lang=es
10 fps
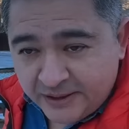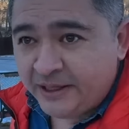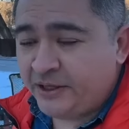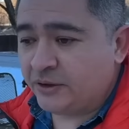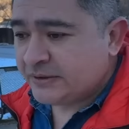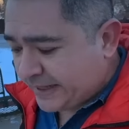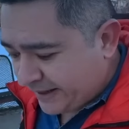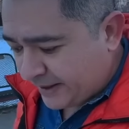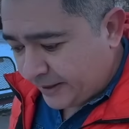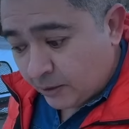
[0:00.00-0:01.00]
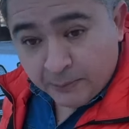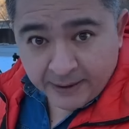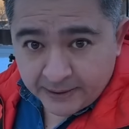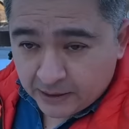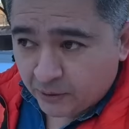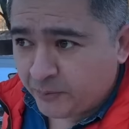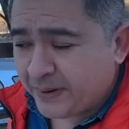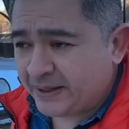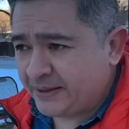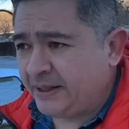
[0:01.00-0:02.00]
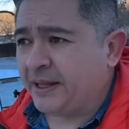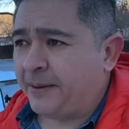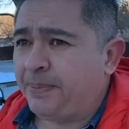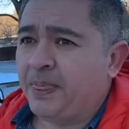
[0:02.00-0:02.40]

niños quedan en guardia compartida.